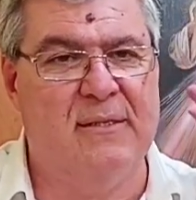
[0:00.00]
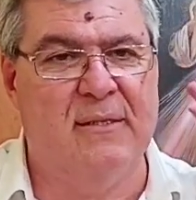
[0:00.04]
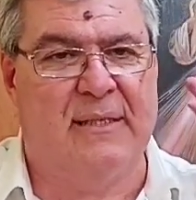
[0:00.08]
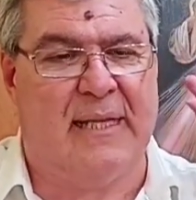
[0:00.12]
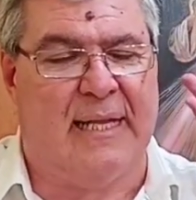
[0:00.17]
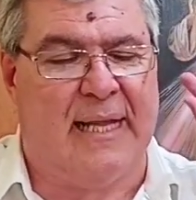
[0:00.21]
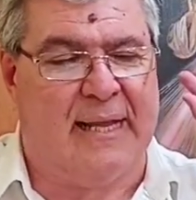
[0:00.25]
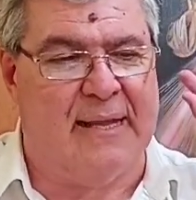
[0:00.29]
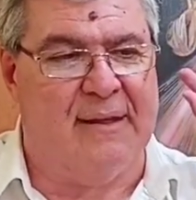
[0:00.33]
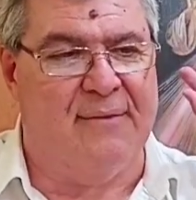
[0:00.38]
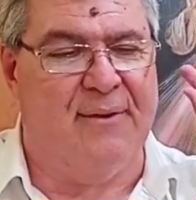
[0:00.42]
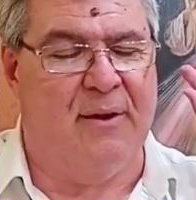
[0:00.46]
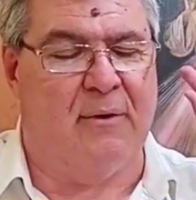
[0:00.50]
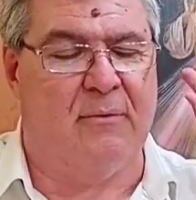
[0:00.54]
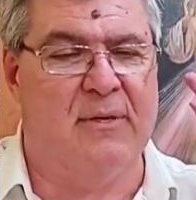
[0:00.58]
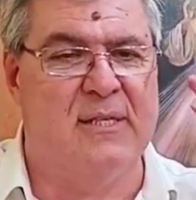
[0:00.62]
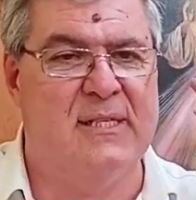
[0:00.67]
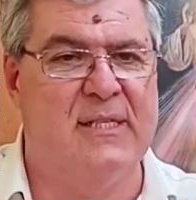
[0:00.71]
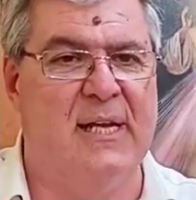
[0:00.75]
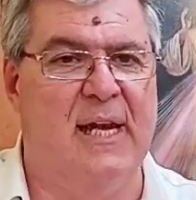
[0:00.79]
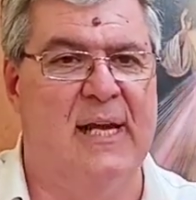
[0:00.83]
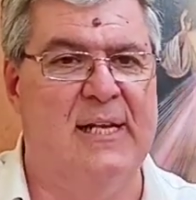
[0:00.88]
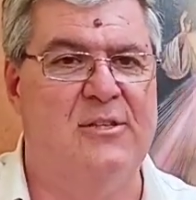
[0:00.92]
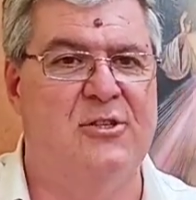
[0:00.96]
Não tem nada a ver com a
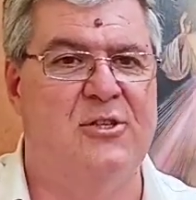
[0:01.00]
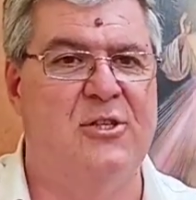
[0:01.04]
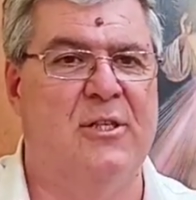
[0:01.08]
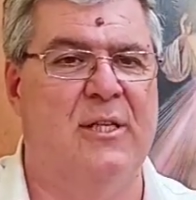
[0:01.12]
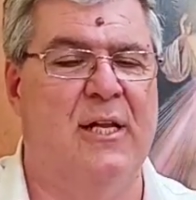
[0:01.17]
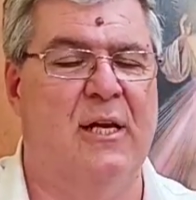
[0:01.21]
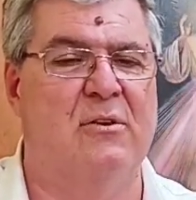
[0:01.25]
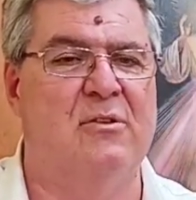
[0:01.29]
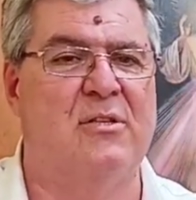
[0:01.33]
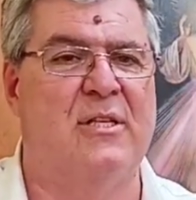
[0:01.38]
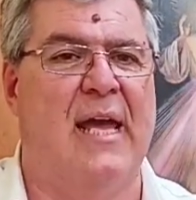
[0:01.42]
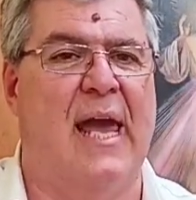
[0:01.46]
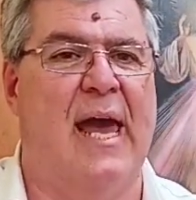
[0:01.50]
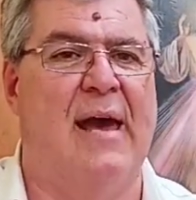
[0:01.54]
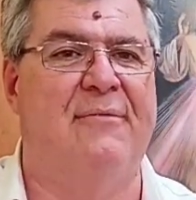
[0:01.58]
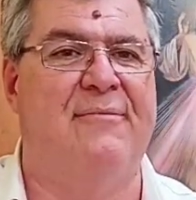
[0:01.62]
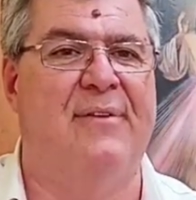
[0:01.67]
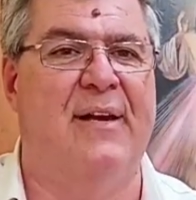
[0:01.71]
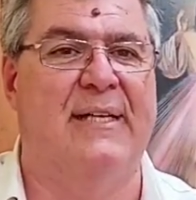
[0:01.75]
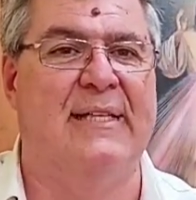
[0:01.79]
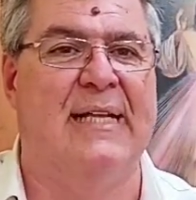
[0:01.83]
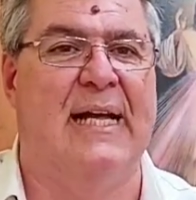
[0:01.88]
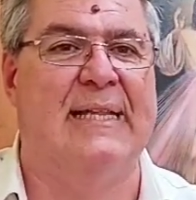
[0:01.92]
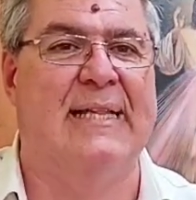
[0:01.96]
ciência de Deus, que é a
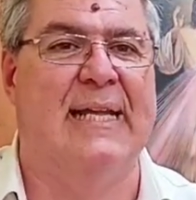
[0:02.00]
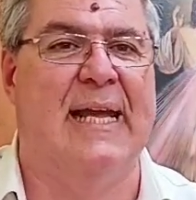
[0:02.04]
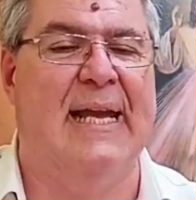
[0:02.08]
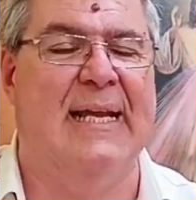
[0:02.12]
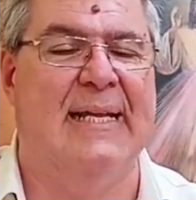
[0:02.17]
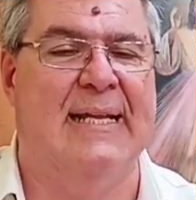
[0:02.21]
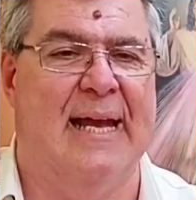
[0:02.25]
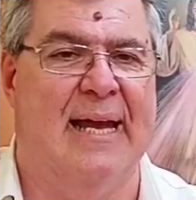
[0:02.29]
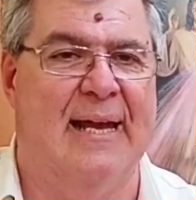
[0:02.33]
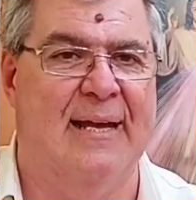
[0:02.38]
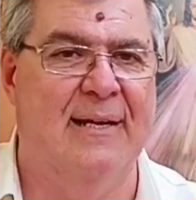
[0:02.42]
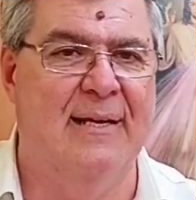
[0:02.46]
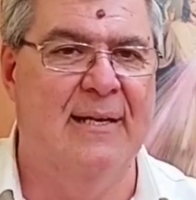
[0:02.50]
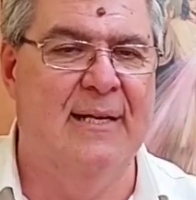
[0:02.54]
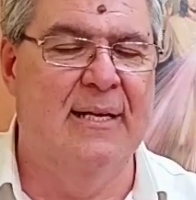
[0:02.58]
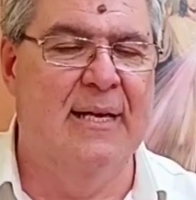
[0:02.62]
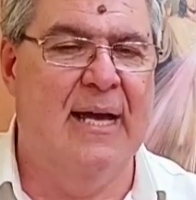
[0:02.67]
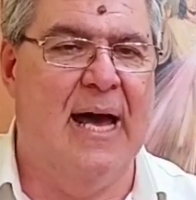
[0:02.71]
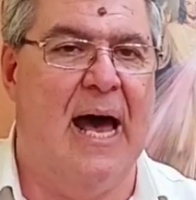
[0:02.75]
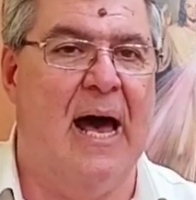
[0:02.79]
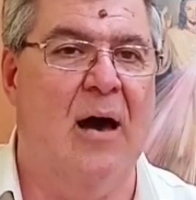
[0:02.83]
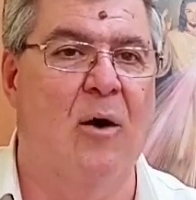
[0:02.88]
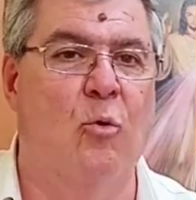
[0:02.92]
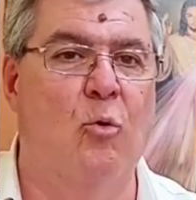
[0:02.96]
verdadeira,
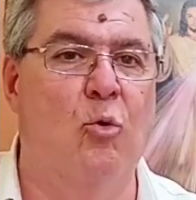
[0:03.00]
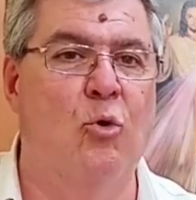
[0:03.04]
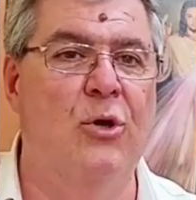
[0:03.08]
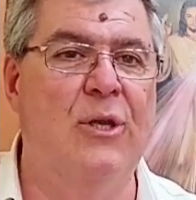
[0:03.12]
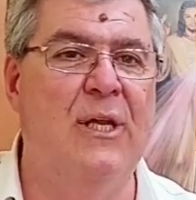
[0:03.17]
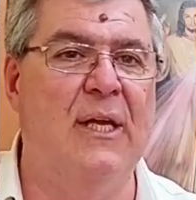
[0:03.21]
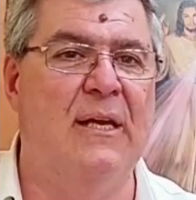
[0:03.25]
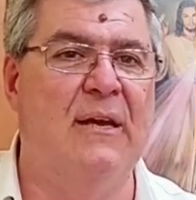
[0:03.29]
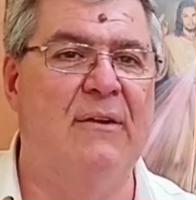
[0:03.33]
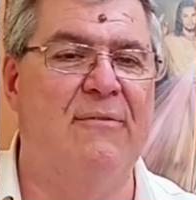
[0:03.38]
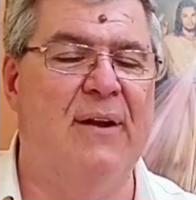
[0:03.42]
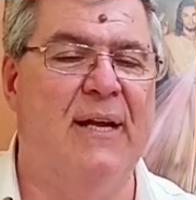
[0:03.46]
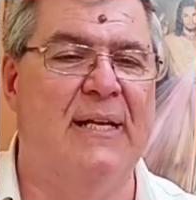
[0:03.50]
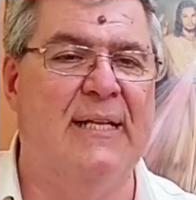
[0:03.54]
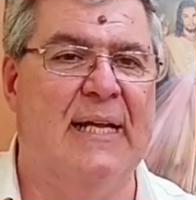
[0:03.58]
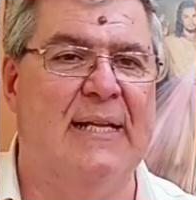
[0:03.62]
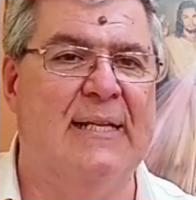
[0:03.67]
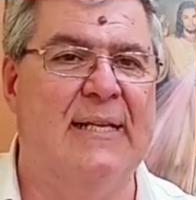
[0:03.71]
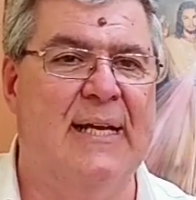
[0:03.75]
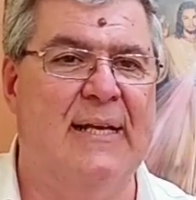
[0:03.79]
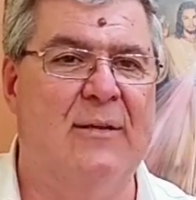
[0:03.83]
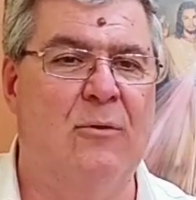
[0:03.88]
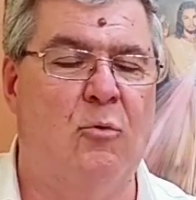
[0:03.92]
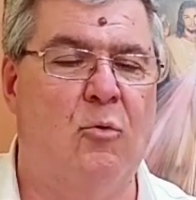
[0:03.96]
a única e
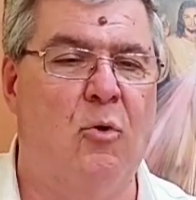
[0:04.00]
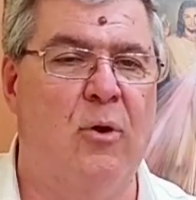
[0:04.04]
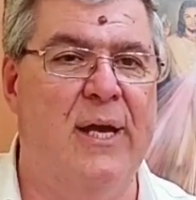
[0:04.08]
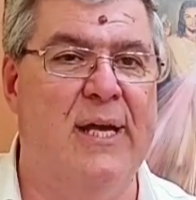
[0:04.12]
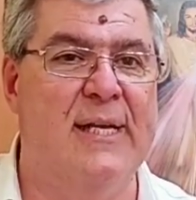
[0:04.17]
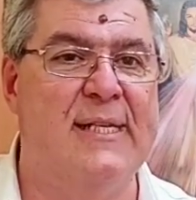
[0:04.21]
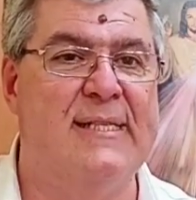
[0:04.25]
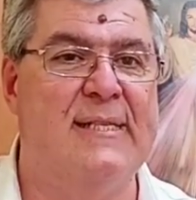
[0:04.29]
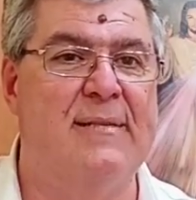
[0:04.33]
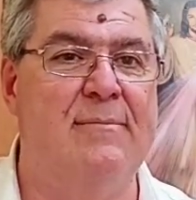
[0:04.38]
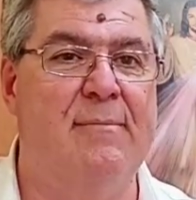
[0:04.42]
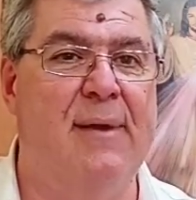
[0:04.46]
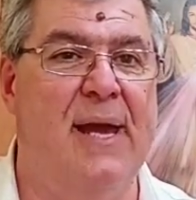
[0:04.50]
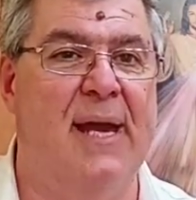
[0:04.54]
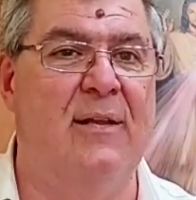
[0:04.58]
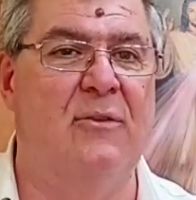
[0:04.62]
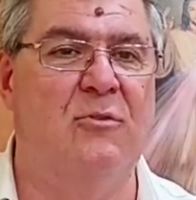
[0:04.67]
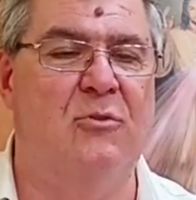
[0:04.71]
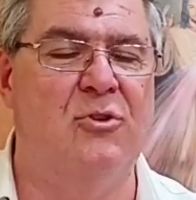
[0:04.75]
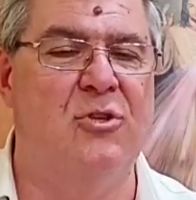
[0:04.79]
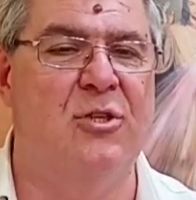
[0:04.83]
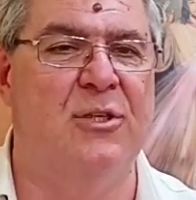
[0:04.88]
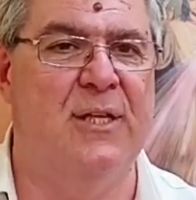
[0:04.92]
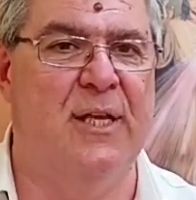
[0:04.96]
verdadeira, o
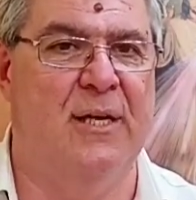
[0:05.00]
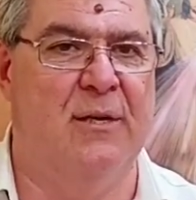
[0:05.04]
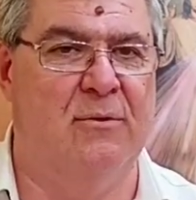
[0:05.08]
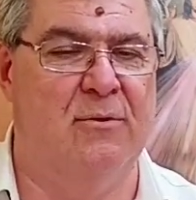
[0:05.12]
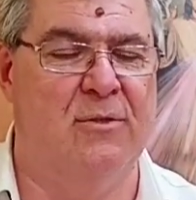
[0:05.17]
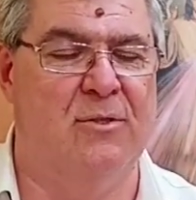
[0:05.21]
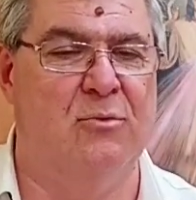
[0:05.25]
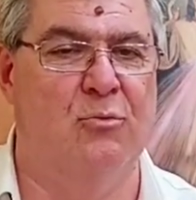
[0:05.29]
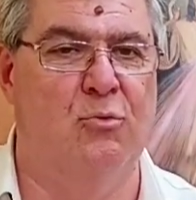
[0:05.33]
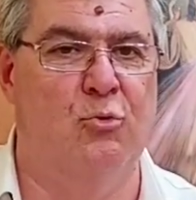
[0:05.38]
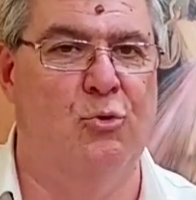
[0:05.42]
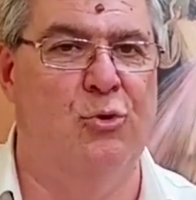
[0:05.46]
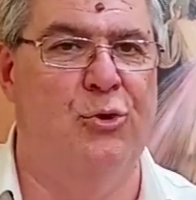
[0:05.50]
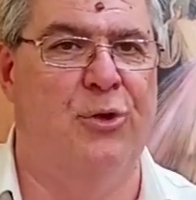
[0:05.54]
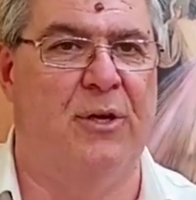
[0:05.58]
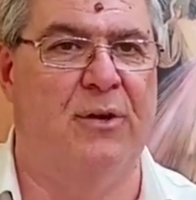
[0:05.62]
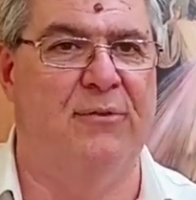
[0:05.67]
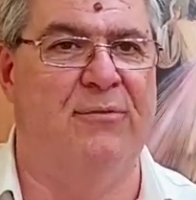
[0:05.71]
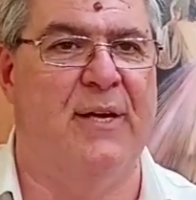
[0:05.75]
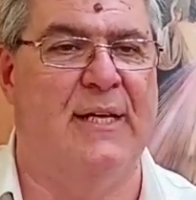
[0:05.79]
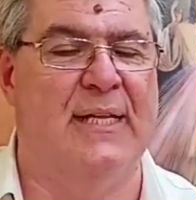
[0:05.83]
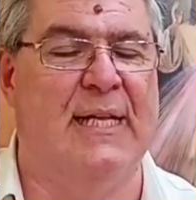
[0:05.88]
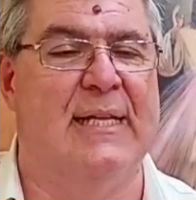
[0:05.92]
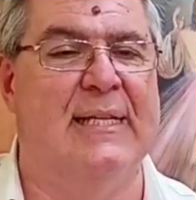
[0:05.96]
conhecimento de Deus, o único
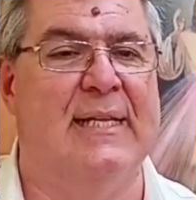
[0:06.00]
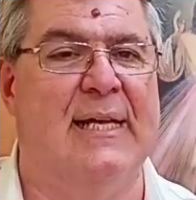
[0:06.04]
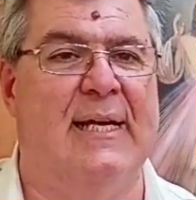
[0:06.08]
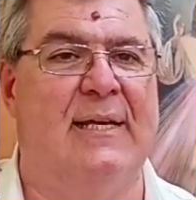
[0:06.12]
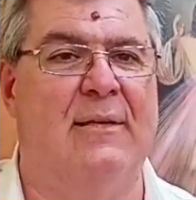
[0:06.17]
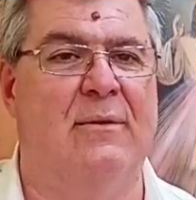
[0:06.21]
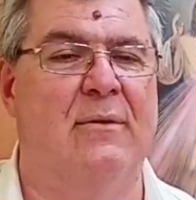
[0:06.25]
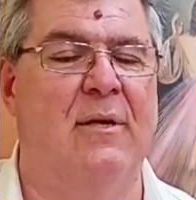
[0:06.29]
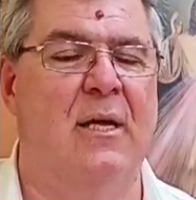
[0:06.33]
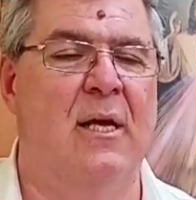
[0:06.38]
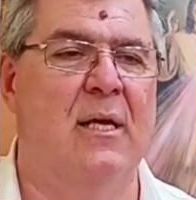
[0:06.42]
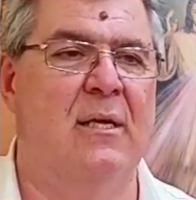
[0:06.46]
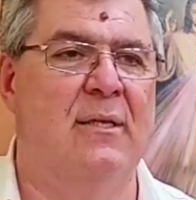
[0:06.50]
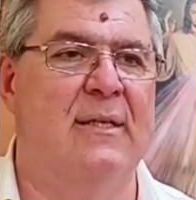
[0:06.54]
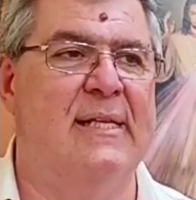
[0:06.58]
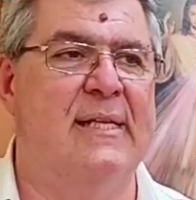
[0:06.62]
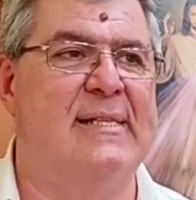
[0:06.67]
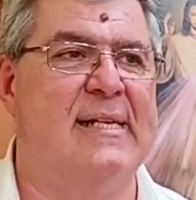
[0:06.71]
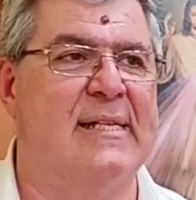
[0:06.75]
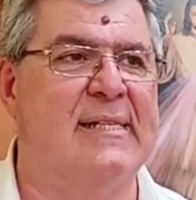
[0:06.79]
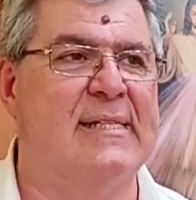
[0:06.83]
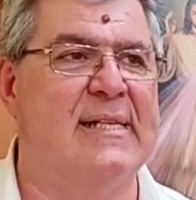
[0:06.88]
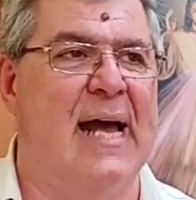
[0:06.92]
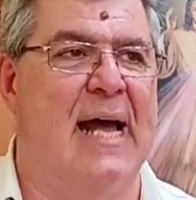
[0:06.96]
e verdadeiro,
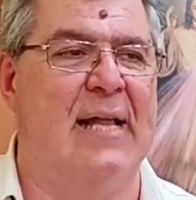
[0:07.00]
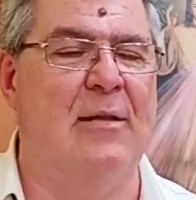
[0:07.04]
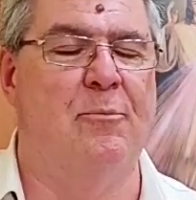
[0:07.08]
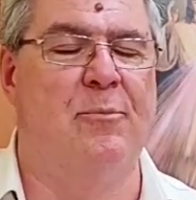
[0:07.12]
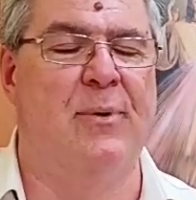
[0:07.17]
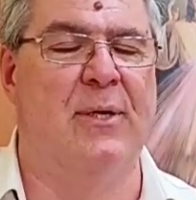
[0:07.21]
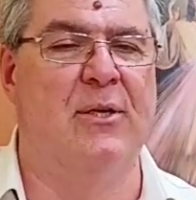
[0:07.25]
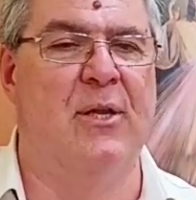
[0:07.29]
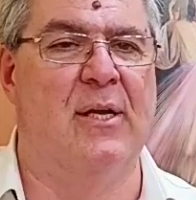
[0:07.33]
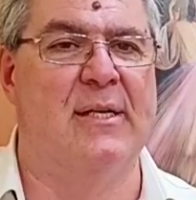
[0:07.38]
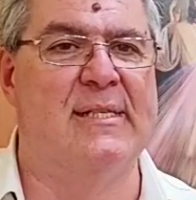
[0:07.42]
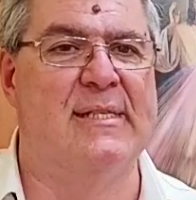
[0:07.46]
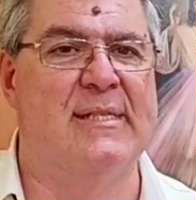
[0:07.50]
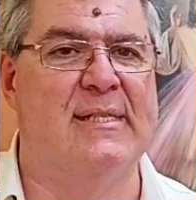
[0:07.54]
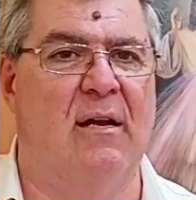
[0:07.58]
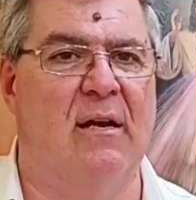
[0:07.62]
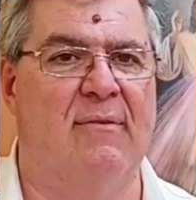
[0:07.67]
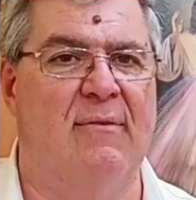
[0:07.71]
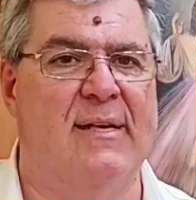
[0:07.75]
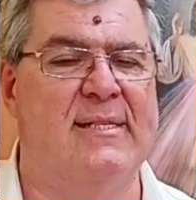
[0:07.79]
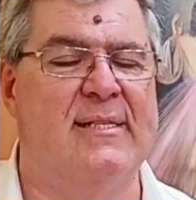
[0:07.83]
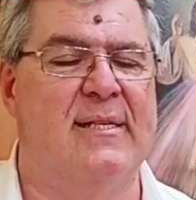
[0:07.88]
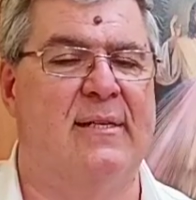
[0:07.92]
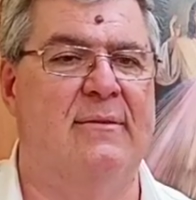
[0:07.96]
necessário para a nossa
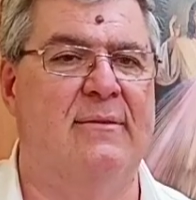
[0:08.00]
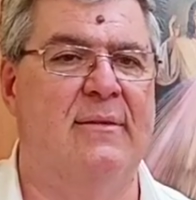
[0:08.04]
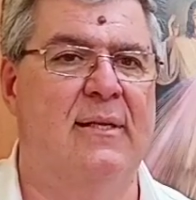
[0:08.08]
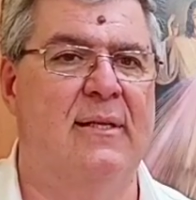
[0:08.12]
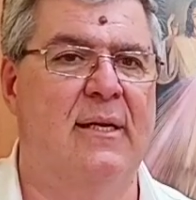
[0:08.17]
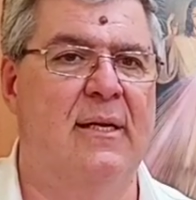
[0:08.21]
salvação.